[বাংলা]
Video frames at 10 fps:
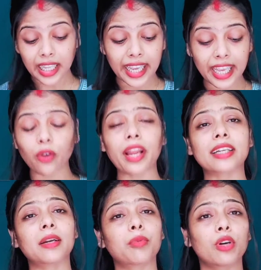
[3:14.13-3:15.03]
এই
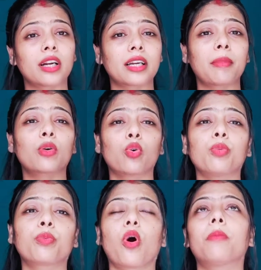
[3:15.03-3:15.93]
কয়েকটা প্রোডাক্ট আমার খুব
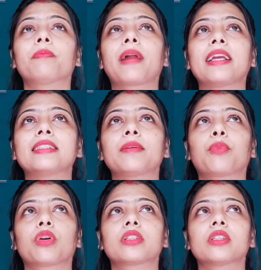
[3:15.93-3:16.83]
কম প্রাইসে
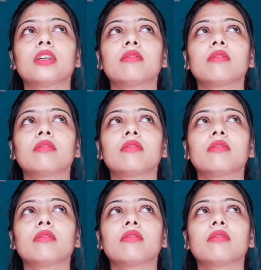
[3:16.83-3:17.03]
পড়েছে